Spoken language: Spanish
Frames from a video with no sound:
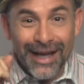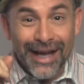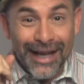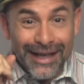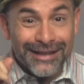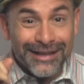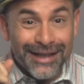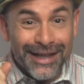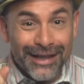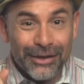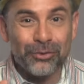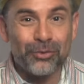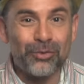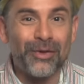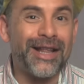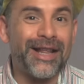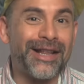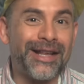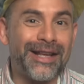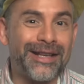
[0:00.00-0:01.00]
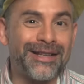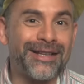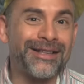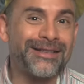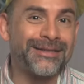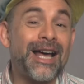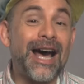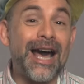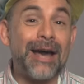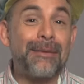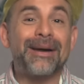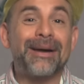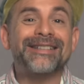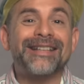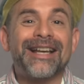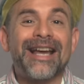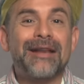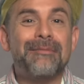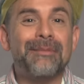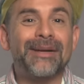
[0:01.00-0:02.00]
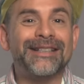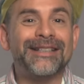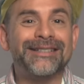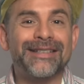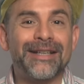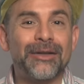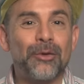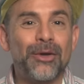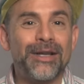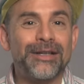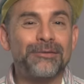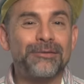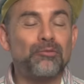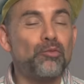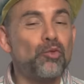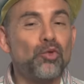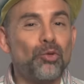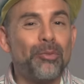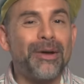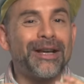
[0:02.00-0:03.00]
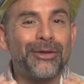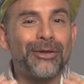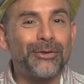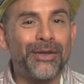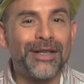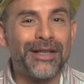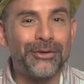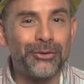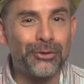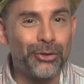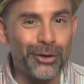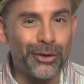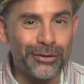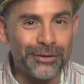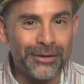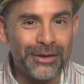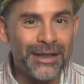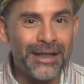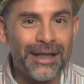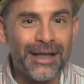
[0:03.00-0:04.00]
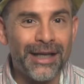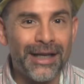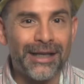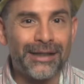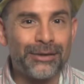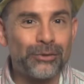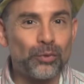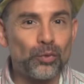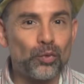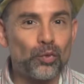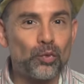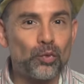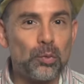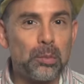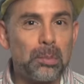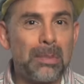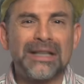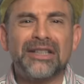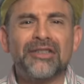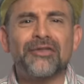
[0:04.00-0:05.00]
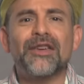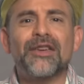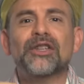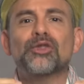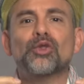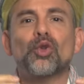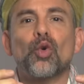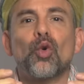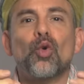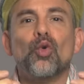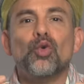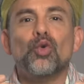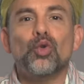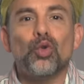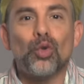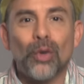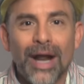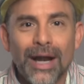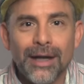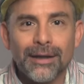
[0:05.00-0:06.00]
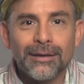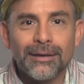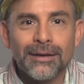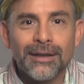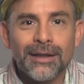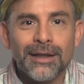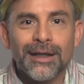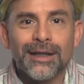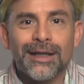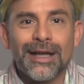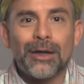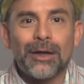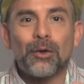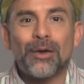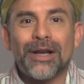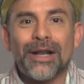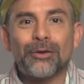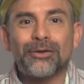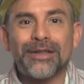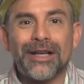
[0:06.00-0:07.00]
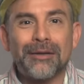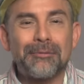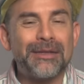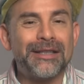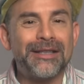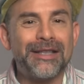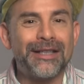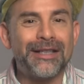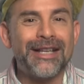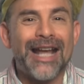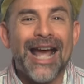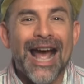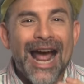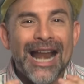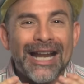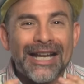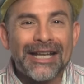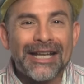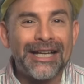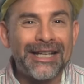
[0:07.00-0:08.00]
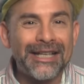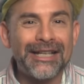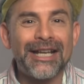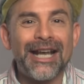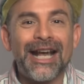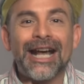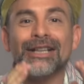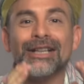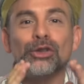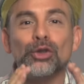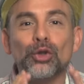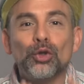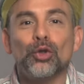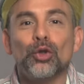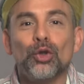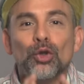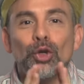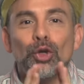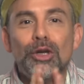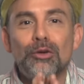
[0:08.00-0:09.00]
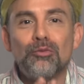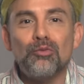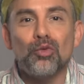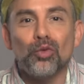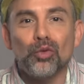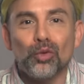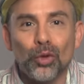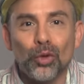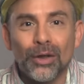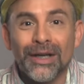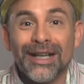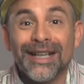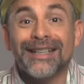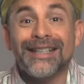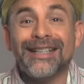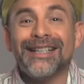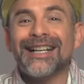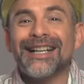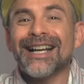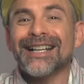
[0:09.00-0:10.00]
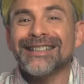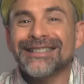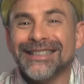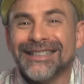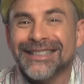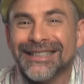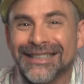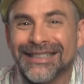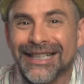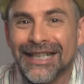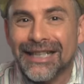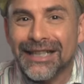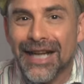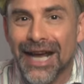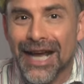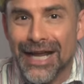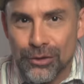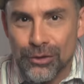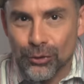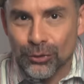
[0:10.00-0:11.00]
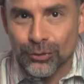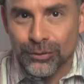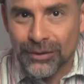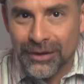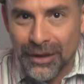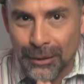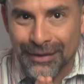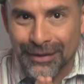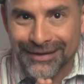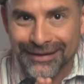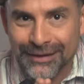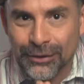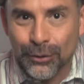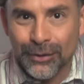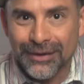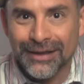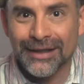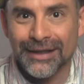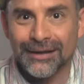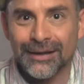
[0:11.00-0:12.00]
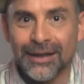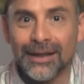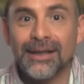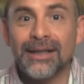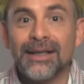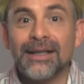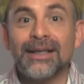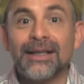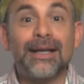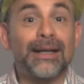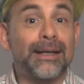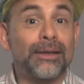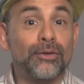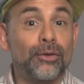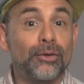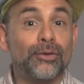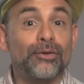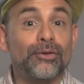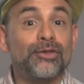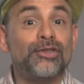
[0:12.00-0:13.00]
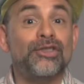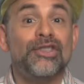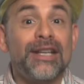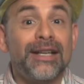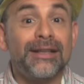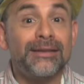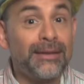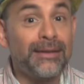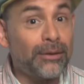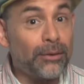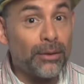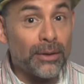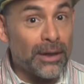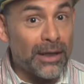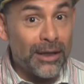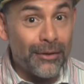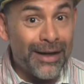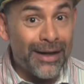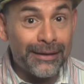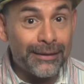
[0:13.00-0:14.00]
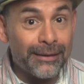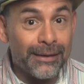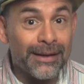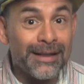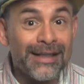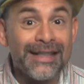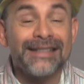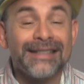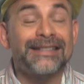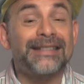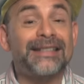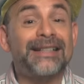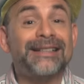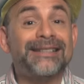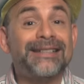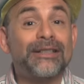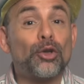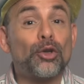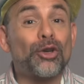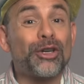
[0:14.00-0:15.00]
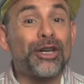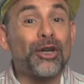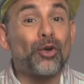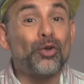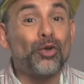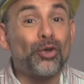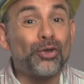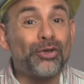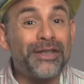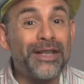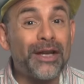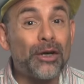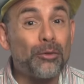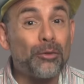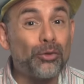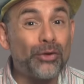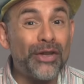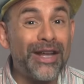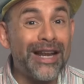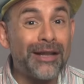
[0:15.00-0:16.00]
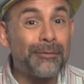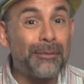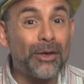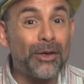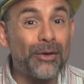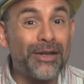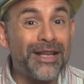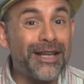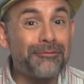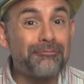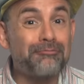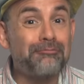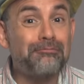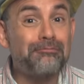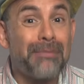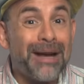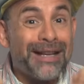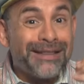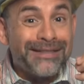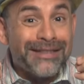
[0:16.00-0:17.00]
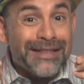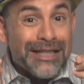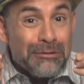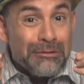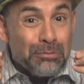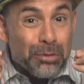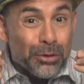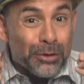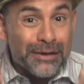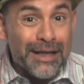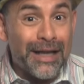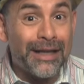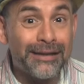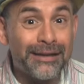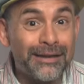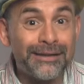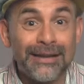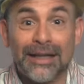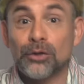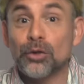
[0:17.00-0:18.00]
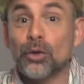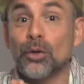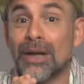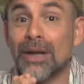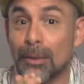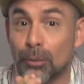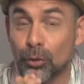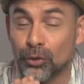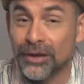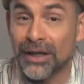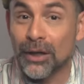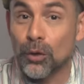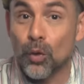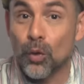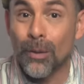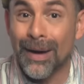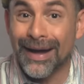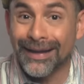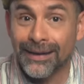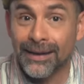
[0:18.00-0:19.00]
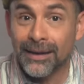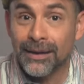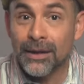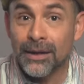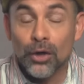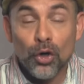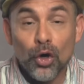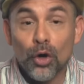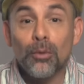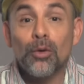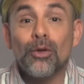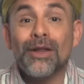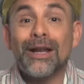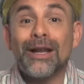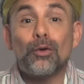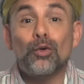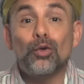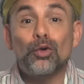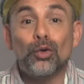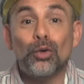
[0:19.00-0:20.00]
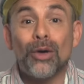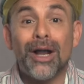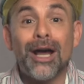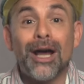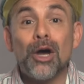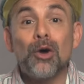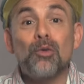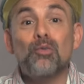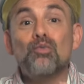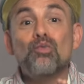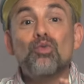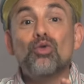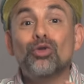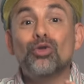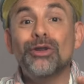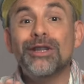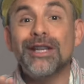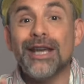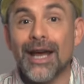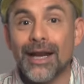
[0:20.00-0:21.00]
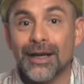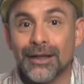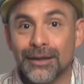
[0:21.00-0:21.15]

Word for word: Esta es una de ellas. Además, El Manicero es mucho más que una canción es un manifiesto cultural que ha logrado transmitirle alegría a todo el mundo. Tiene casi 100 años de haber sido escrita y la canción sigue siendo relevante, sigue siendo reconocida como una de las melodías más importantes tanto de la música cubana como de la cultura mundial.